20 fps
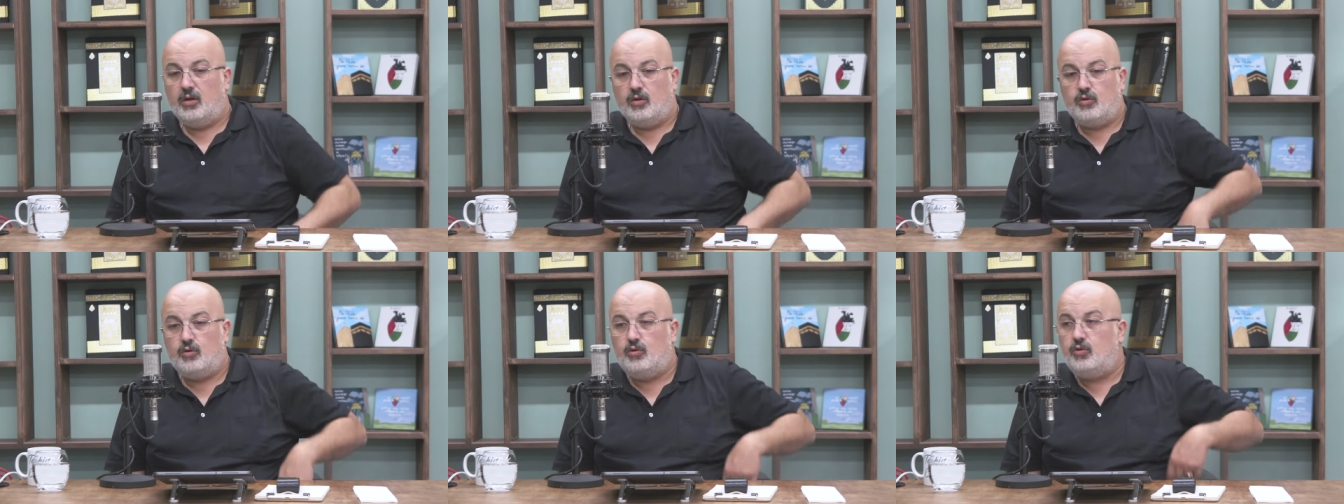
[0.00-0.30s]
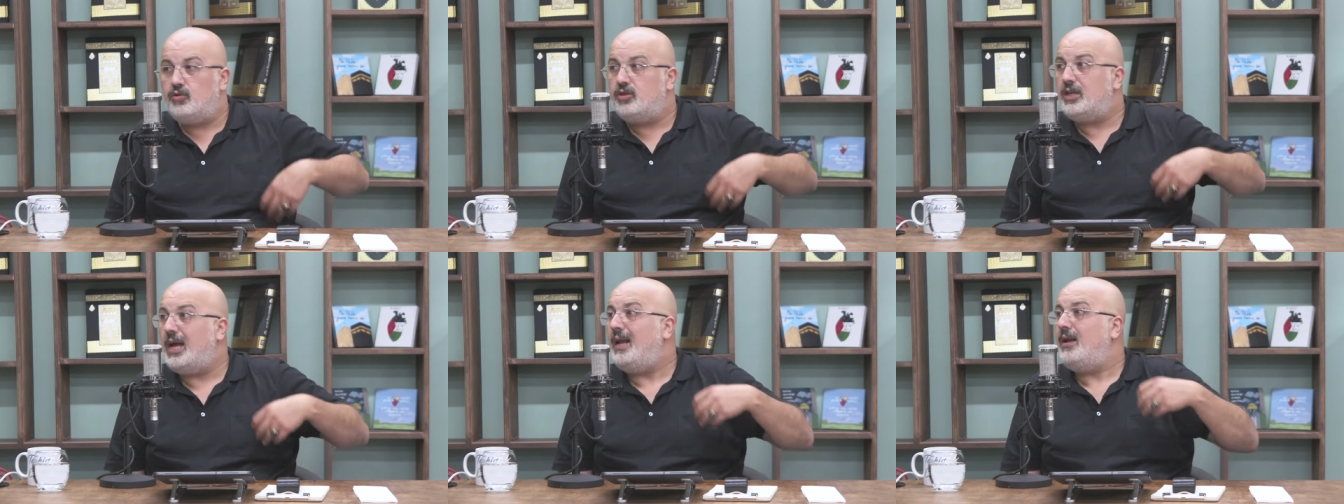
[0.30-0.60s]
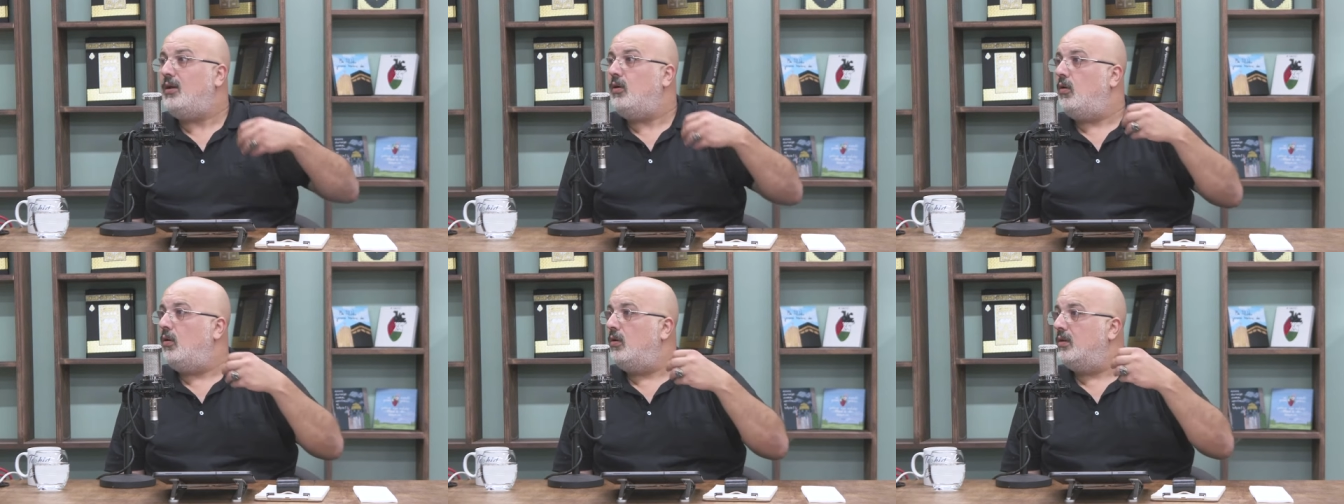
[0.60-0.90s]
Güzel
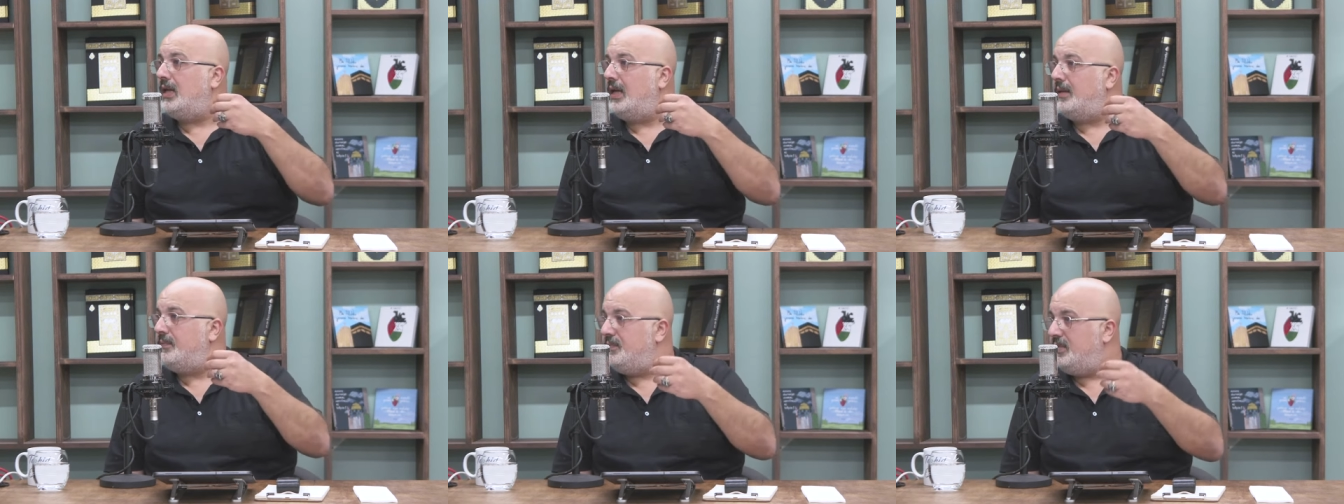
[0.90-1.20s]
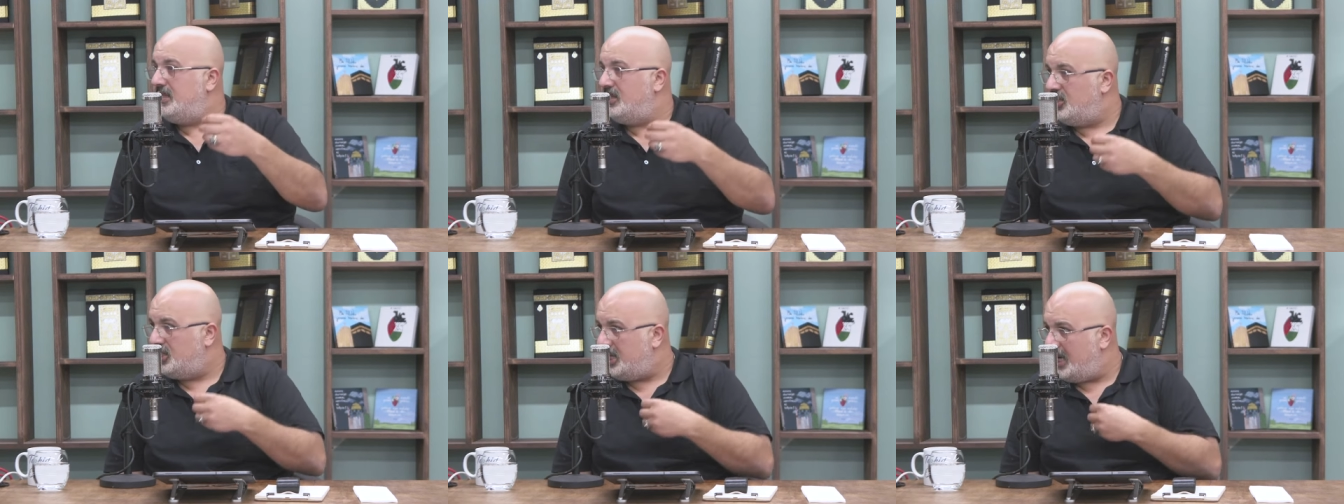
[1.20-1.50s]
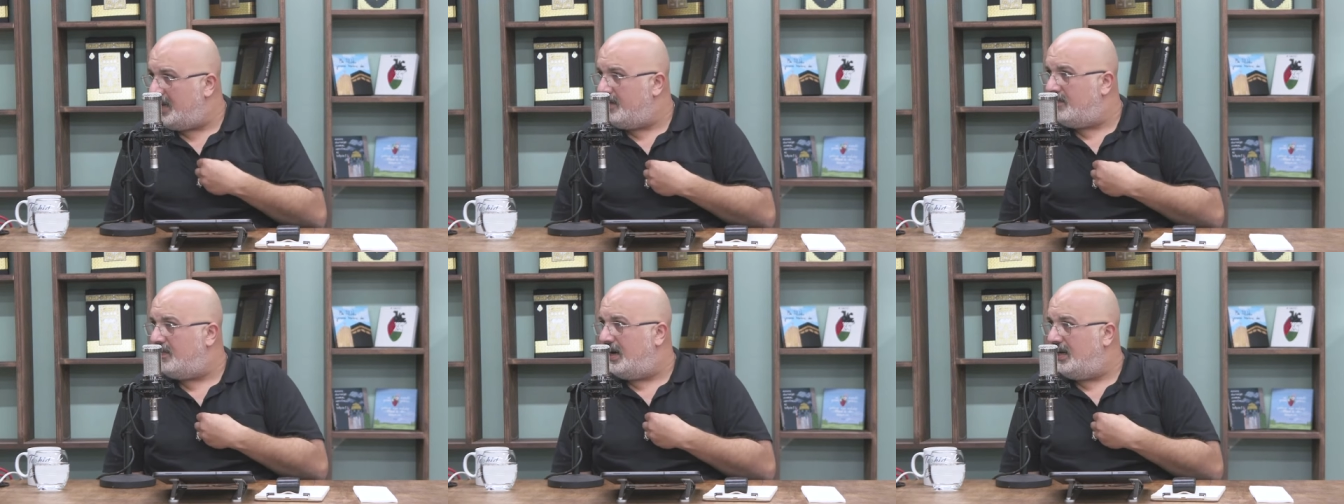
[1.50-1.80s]
olan bir
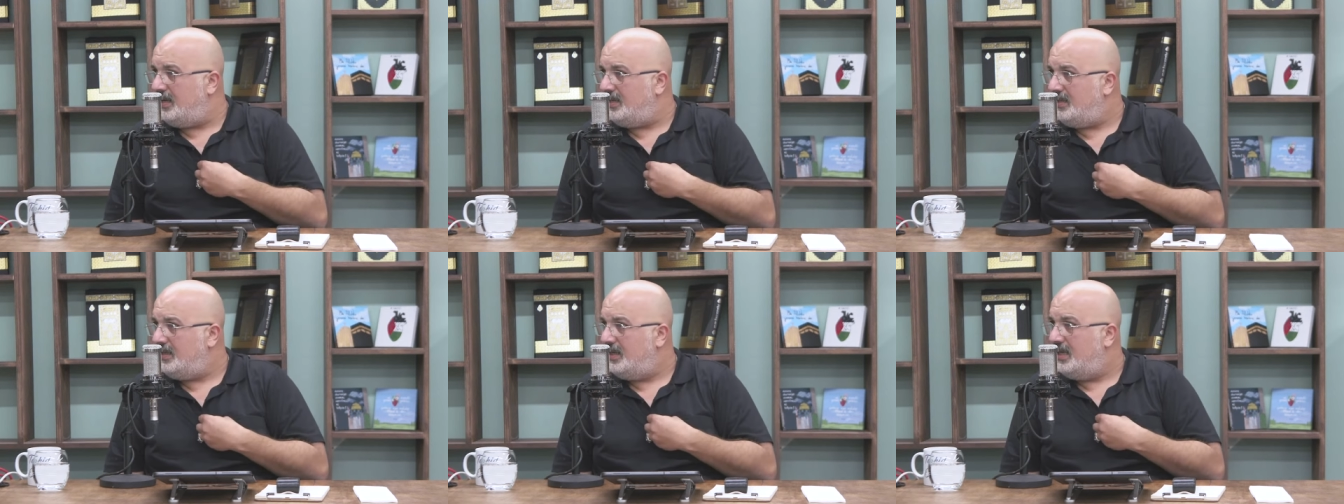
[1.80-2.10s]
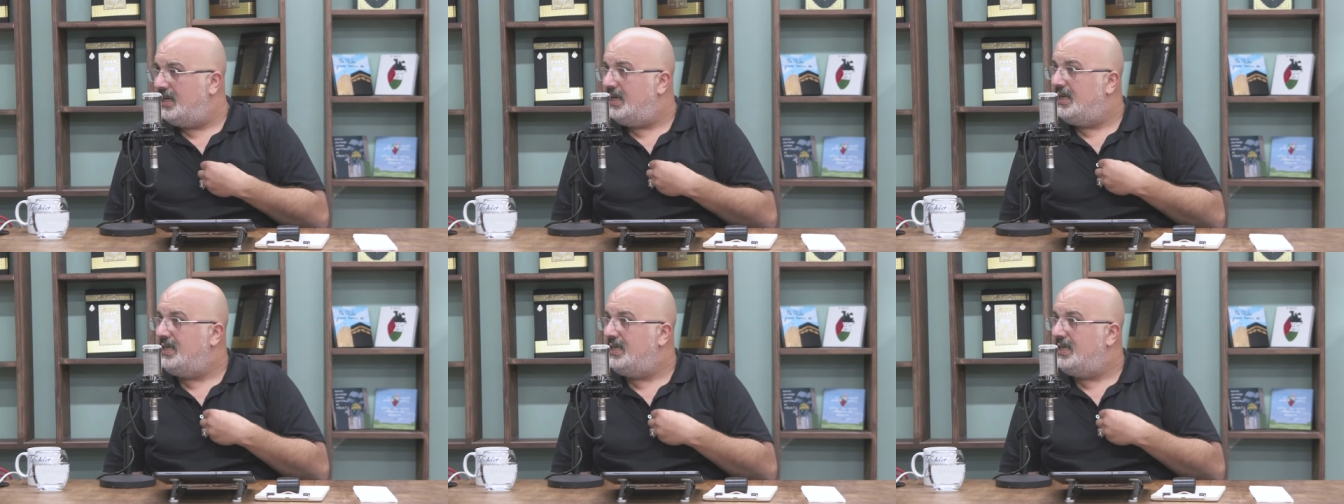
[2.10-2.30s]
şey var